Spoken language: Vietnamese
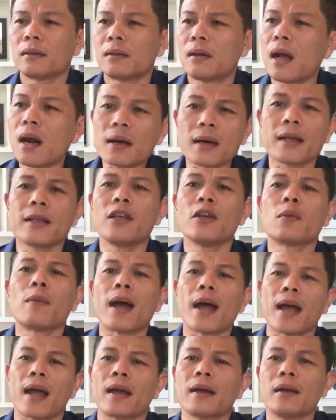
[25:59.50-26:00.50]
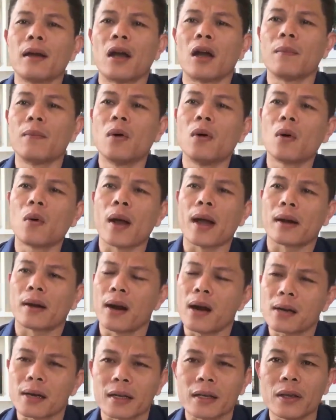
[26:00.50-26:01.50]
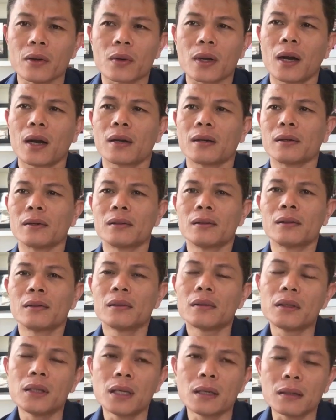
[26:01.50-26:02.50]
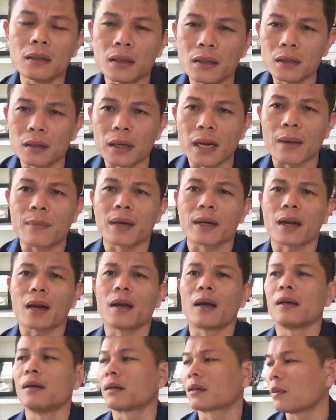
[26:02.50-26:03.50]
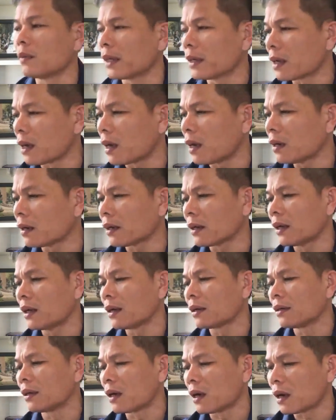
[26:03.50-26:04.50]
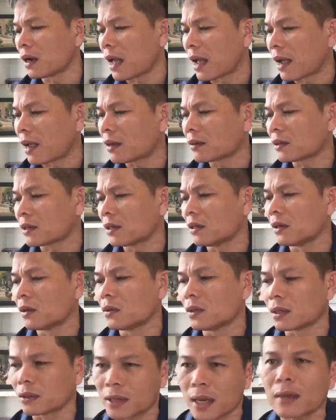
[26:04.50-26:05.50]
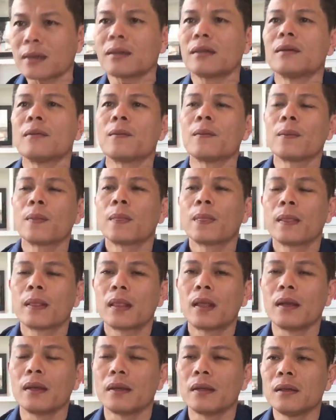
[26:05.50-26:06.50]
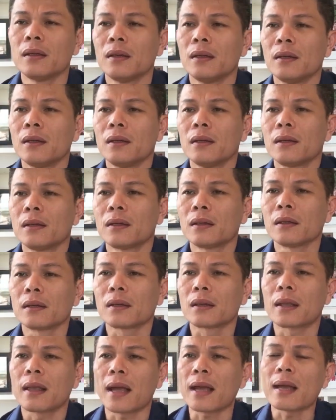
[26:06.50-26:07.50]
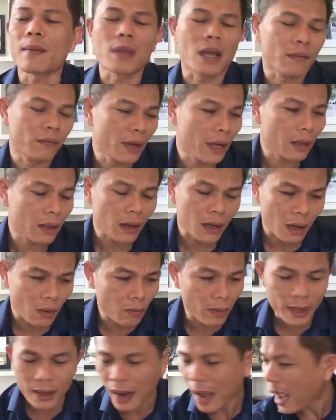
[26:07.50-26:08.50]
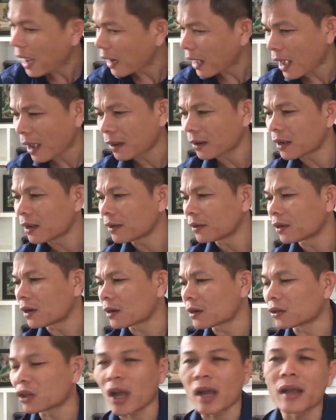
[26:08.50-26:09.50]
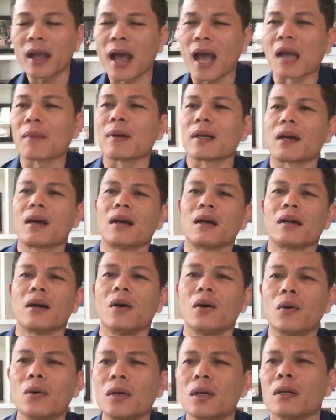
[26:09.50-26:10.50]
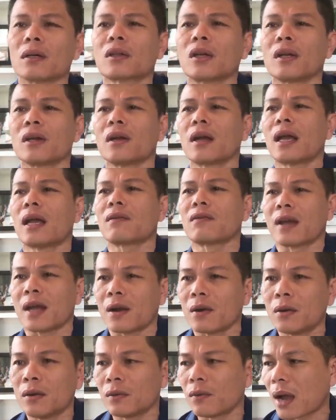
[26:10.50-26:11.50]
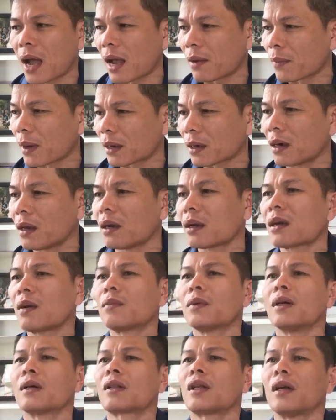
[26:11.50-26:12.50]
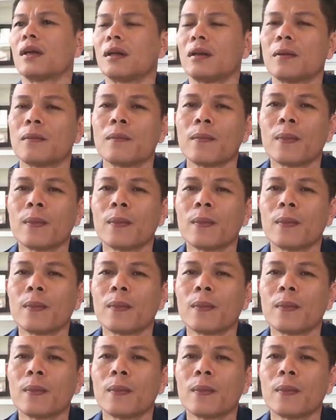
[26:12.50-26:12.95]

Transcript: rất là nhiều bạn họ mua qua rất là nhiều kênh nhưng người nào mà trả lời được trong link đó thì nghĩa là người đó đã sở hữu được sách thì các em nhân viên nó không biết ai là ai đó nó cứ thấy ai mà trả lời đủ được thì nó ép vào và ai mà trả lời không được thì